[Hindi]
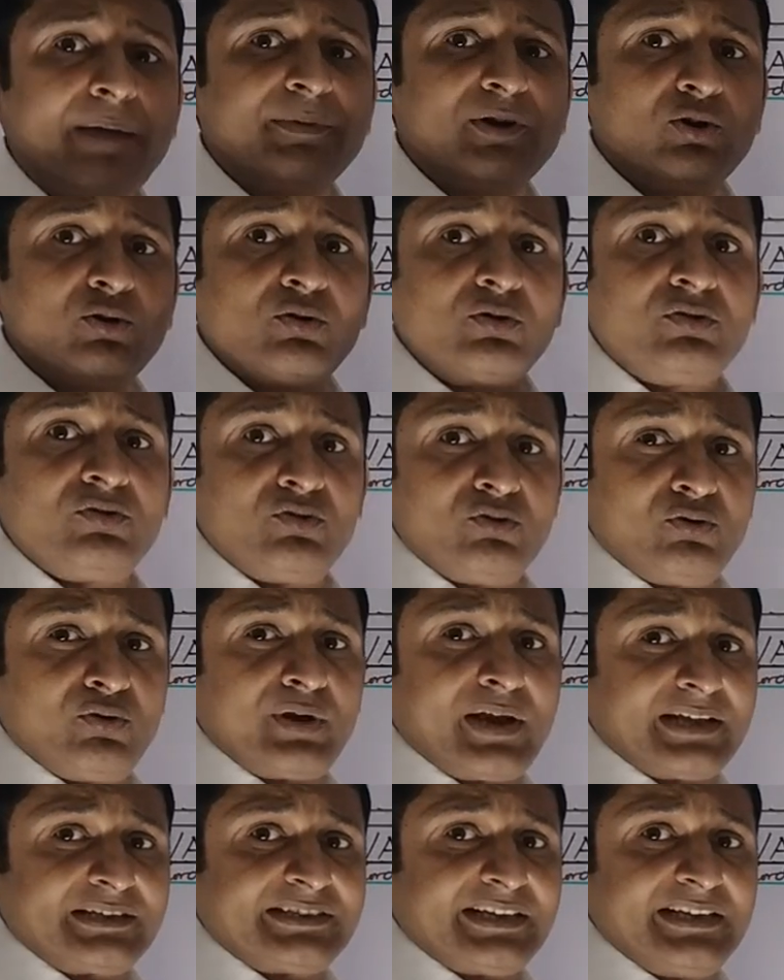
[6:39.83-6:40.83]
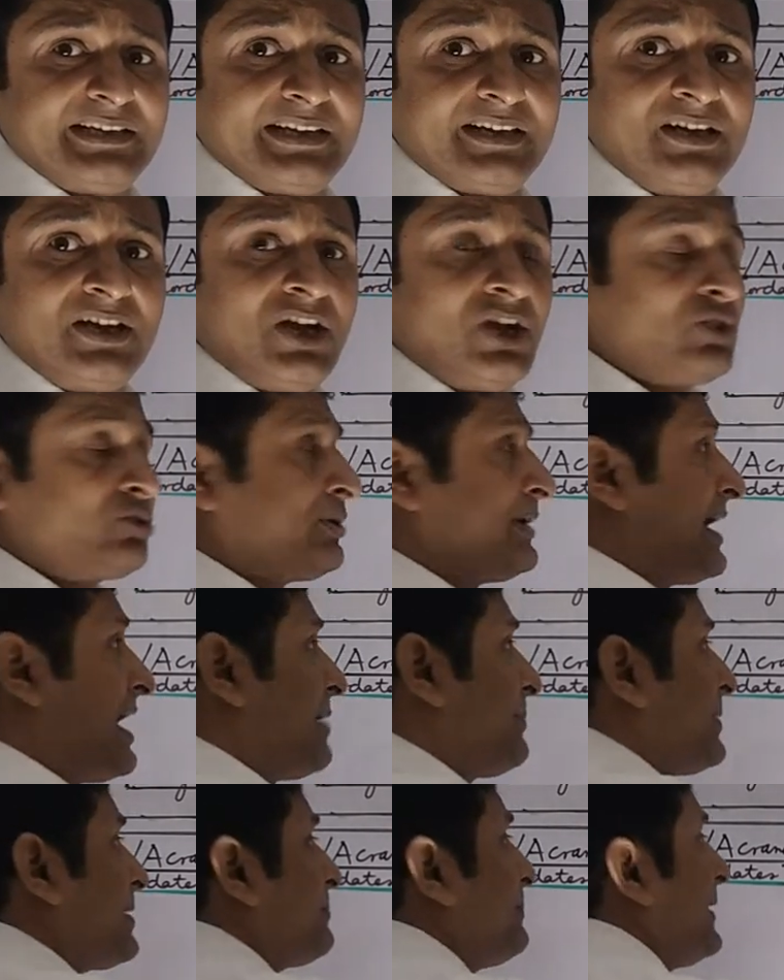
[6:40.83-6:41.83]
में हो, होना चाहिए तो
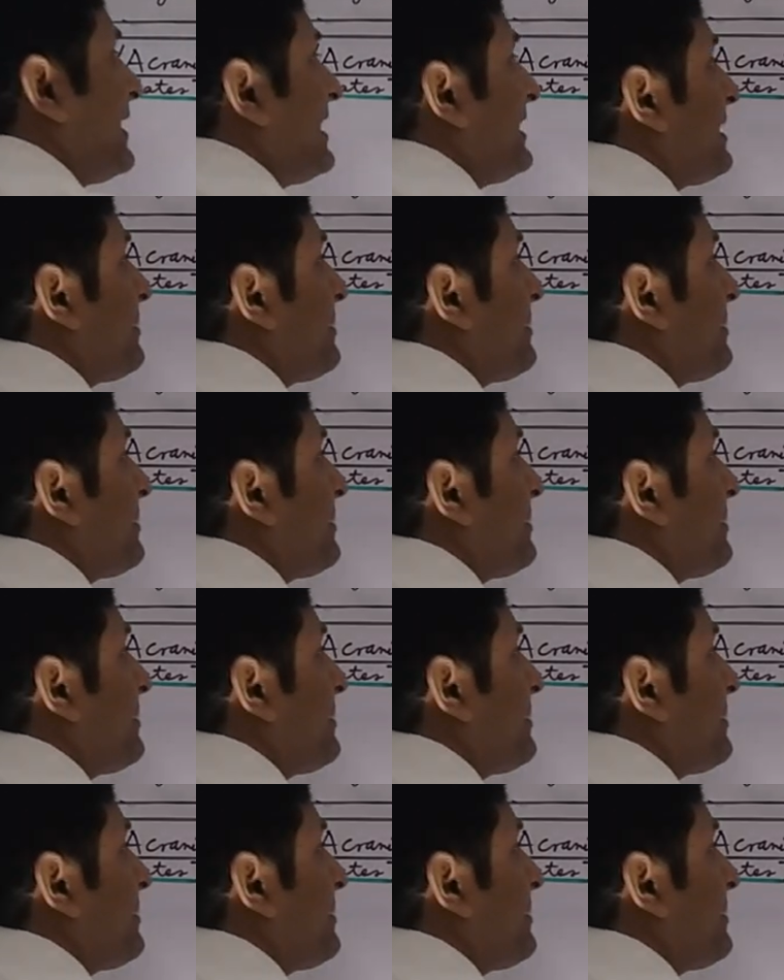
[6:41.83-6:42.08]
यहां पर पेयर्ड